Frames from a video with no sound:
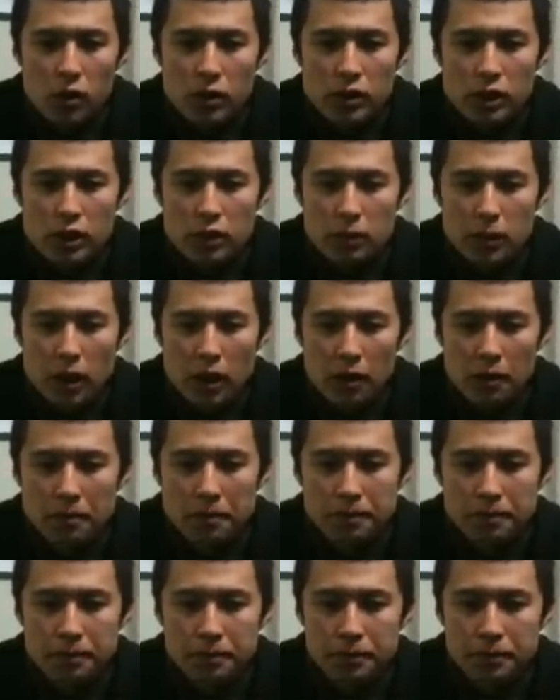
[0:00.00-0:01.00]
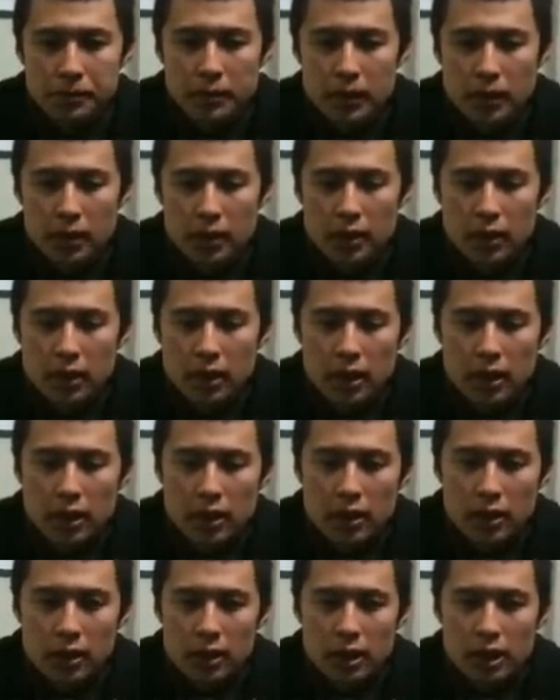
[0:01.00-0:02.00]
惜しくも
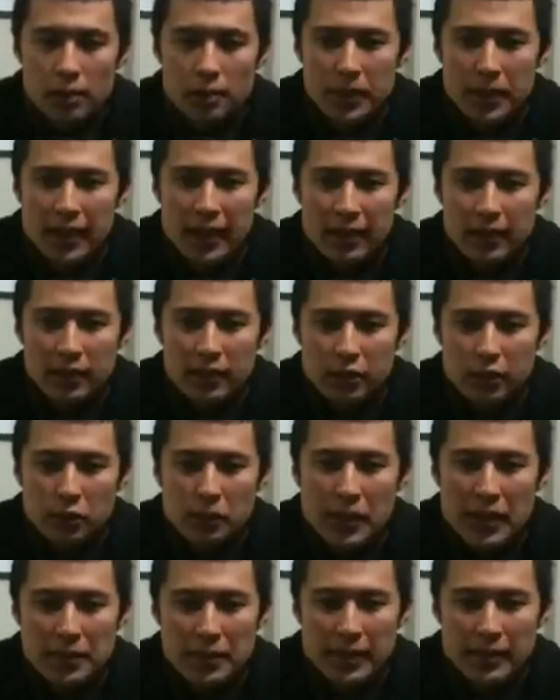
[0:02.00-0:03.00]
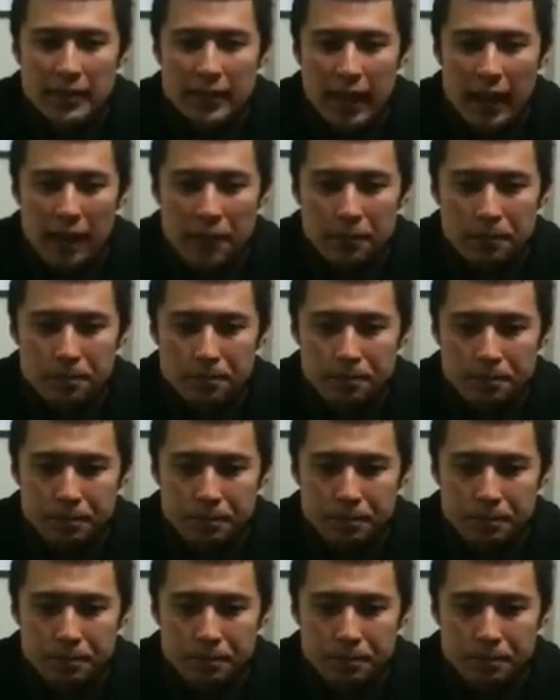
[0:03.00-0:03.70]
銀メダルにとどまりました